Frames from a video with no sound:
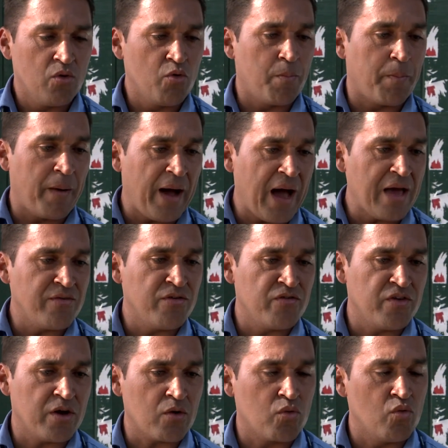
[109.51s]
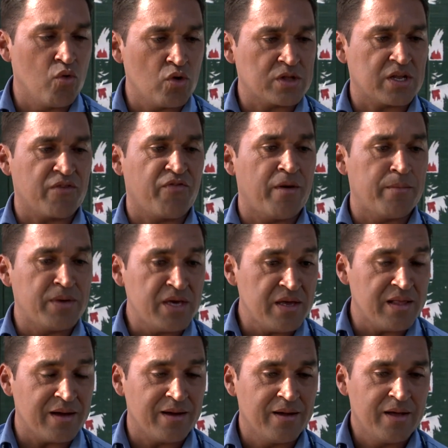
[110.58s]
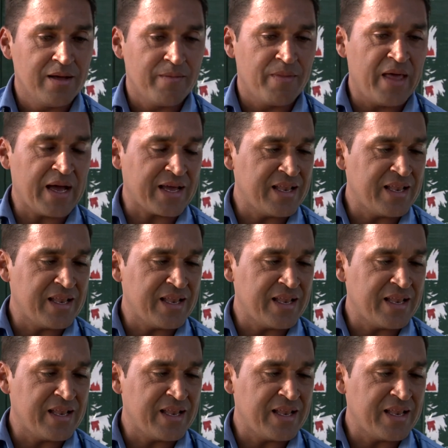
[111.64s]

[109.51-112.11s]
o pai vivia com outra família, né?